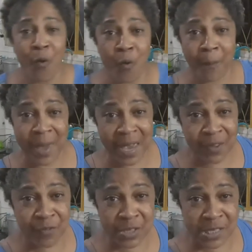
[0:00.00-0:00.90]
Como é
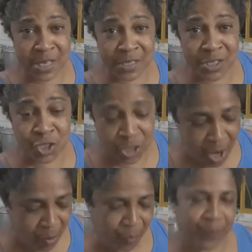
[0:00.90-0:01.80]
que vocês estão?